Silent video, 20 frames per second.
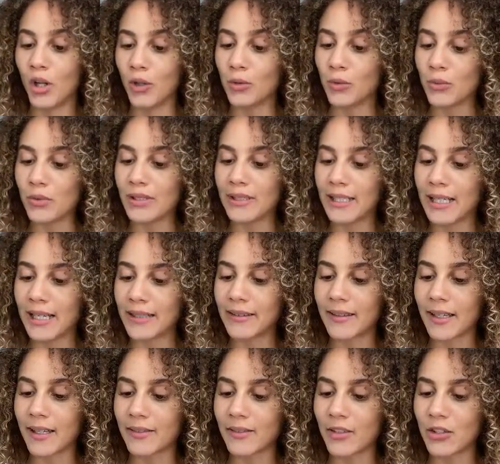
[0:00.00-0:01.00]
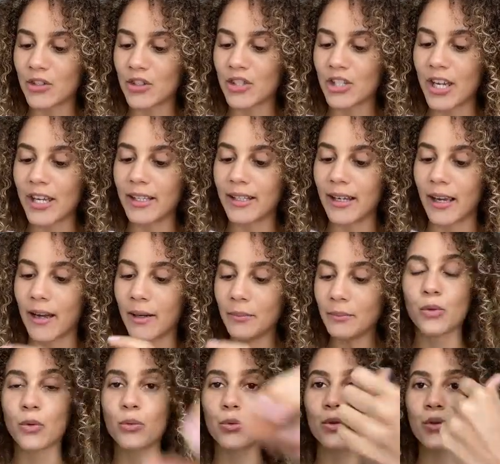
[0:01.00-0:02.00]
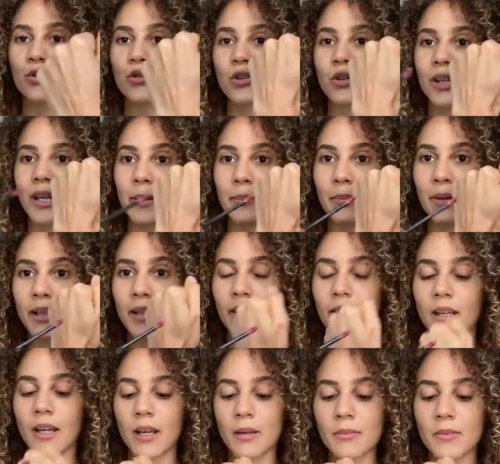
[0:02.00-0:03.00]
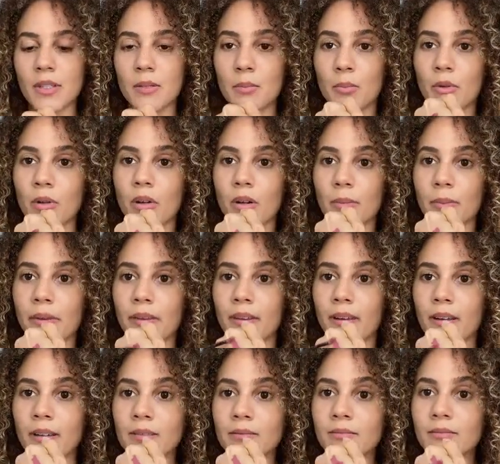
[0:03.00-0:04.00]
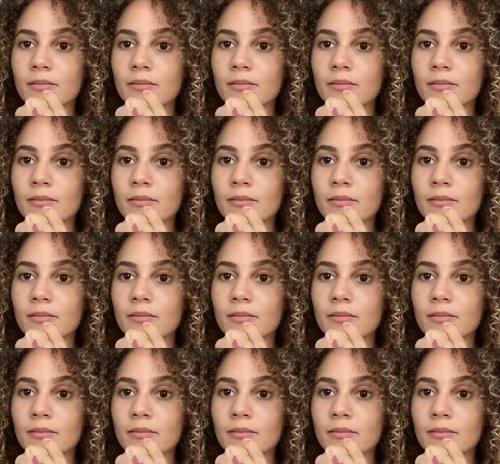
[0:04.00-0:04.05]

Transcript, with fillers: Donc c'est la teinte Shaka. Donc j'en applique un petit peu comme ça.